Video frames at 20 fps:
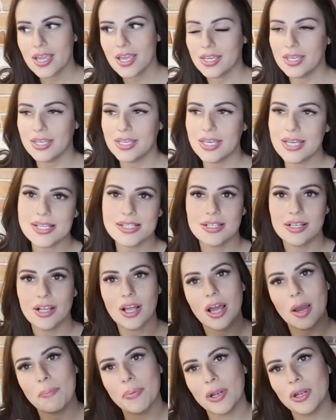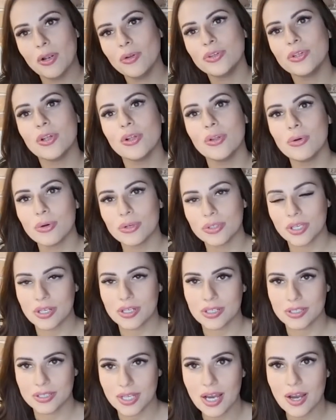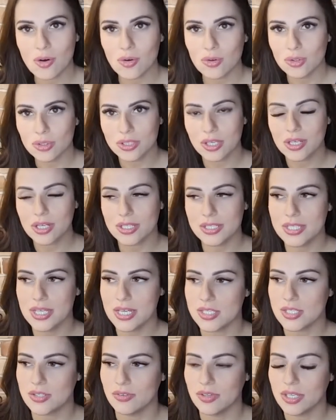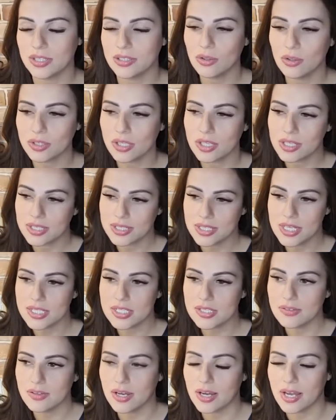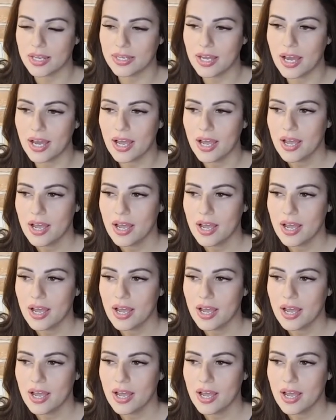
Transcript: и есть определенная логика, да, логика логика действий. Эта логика действия, она